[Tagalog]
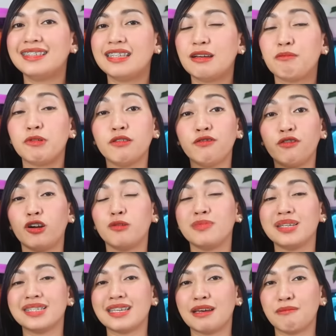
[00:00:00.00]
na
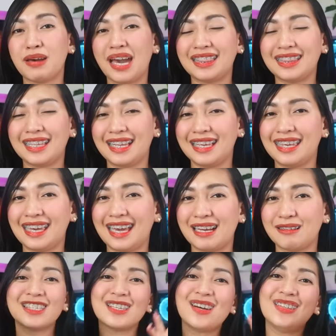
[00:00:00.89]
performance sa battery
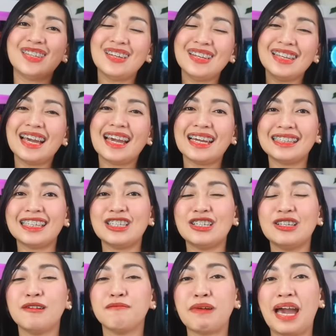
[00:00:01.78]
niya. So, na nakita
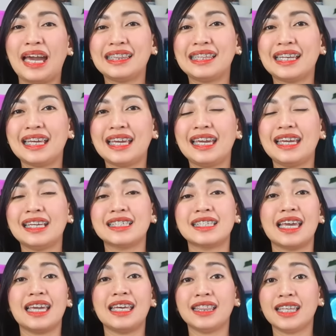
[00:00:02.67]
nyo ng battery,
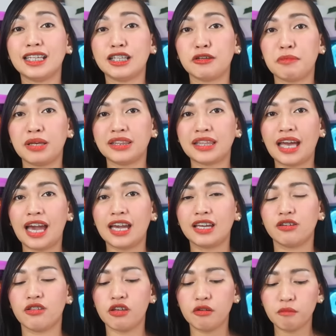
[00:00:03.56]
sa heating naman
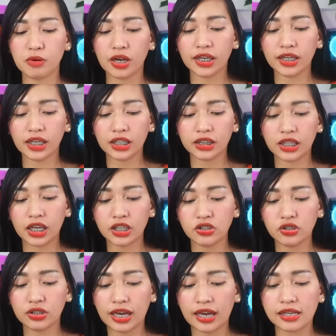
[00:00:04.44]
tayo. Then, makikita
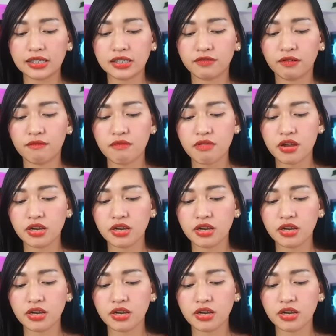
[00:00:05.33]
nyo guys, from